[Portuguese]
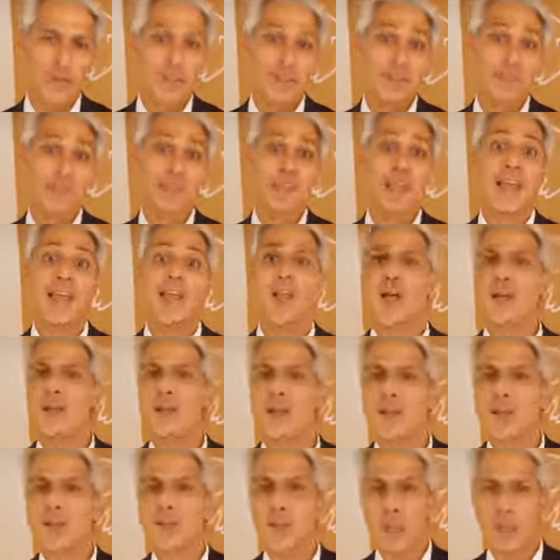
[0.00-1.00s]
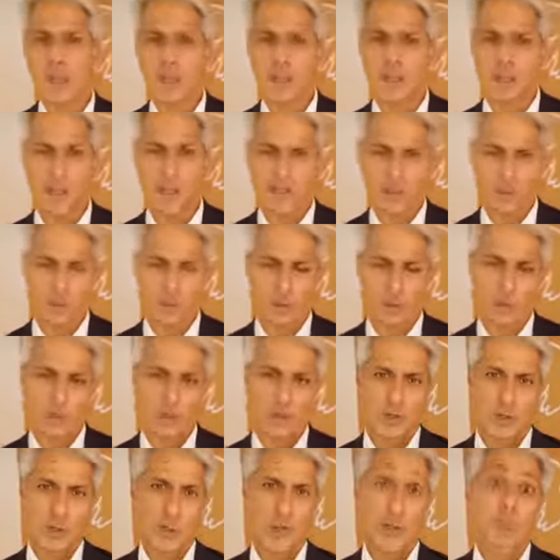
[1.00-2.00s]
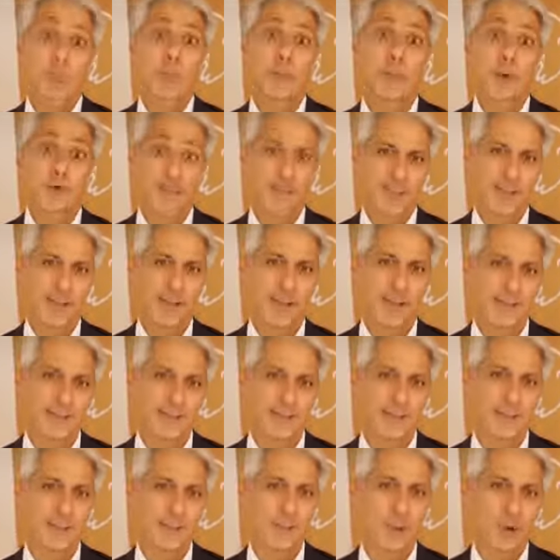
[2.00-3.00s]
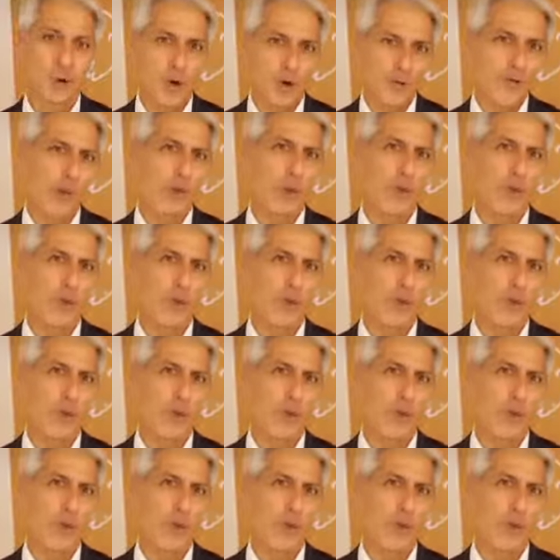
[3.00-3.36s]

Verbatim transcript: se renovando por dentro, para oferecer esse novo